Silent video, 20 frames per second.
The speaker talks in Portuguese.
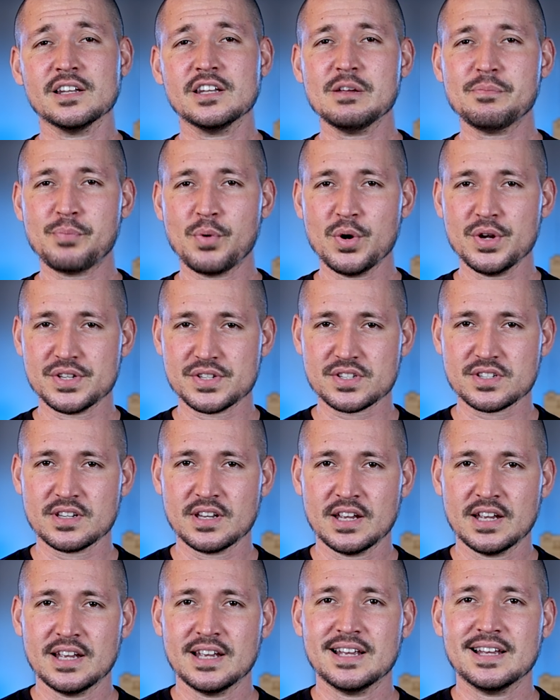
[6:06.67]

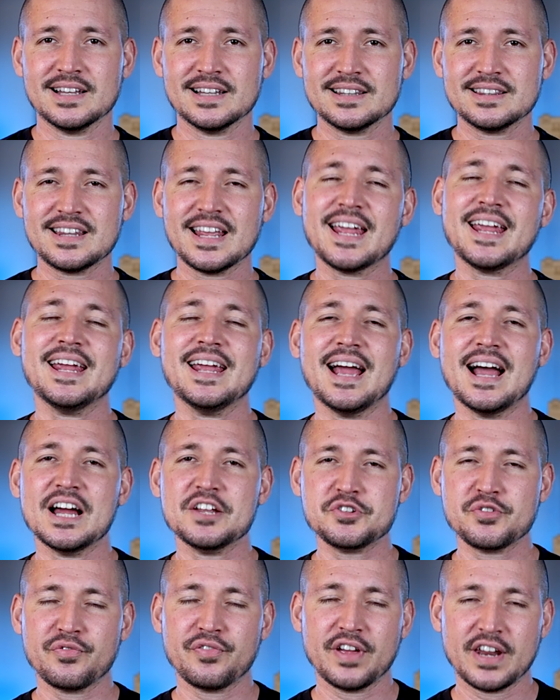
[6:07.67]
Depois, tem
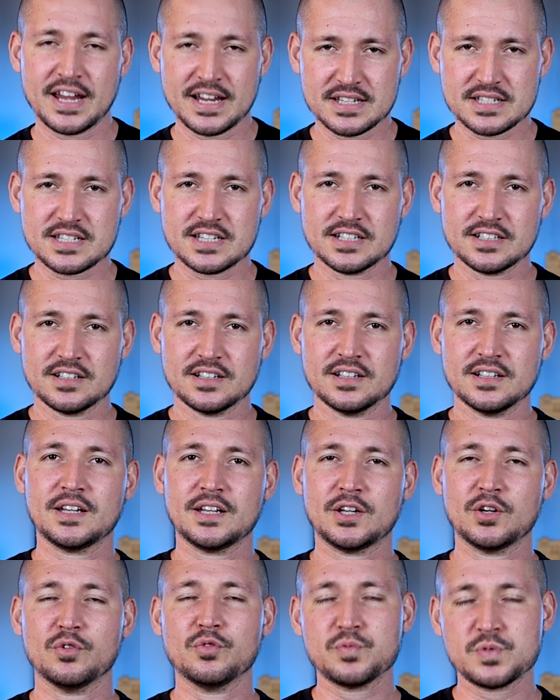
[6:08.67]
a diferença
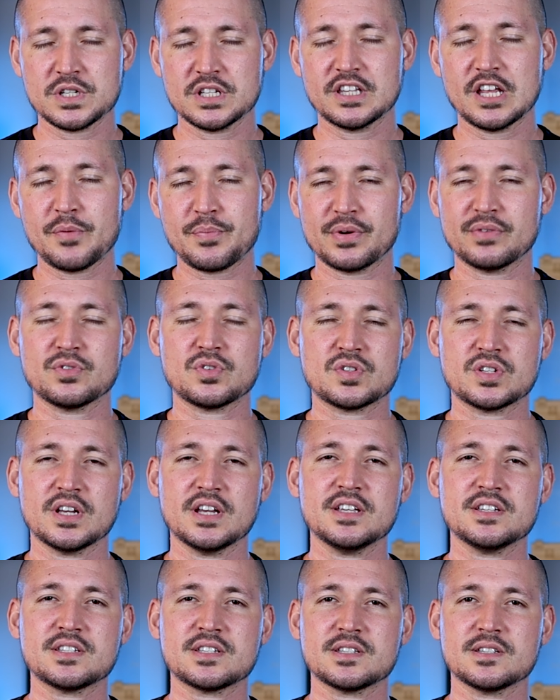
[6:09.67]
que eu citei para
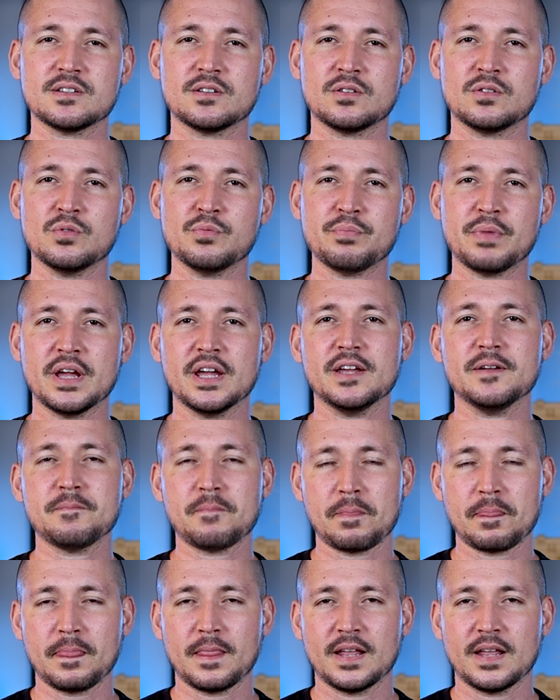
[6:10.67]
vocês do MEI,